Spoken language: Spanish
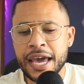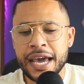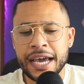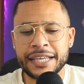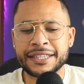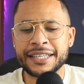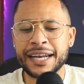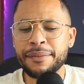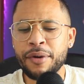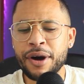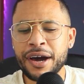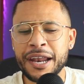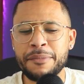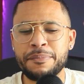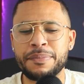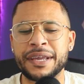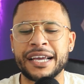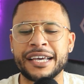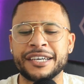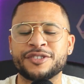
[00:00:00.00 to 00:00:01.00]
Entramos a la
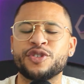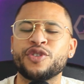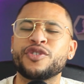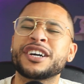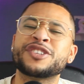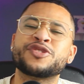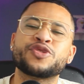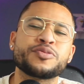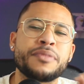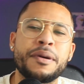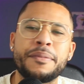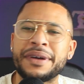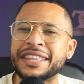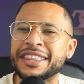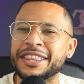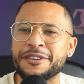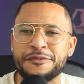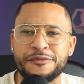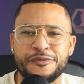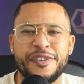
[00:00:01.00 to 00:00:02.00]
aplicación, es
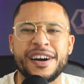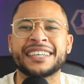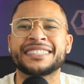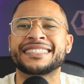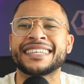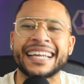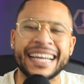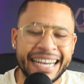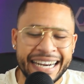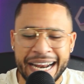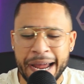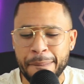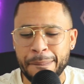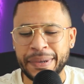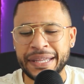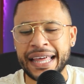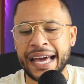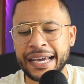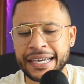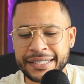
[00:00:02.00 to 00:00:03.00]
sumamente fácil,
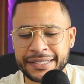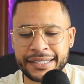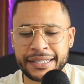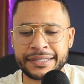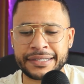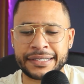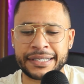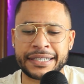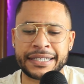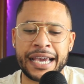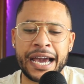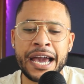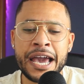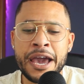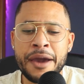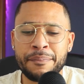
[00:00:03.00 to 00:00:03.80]
rápida y sencilla.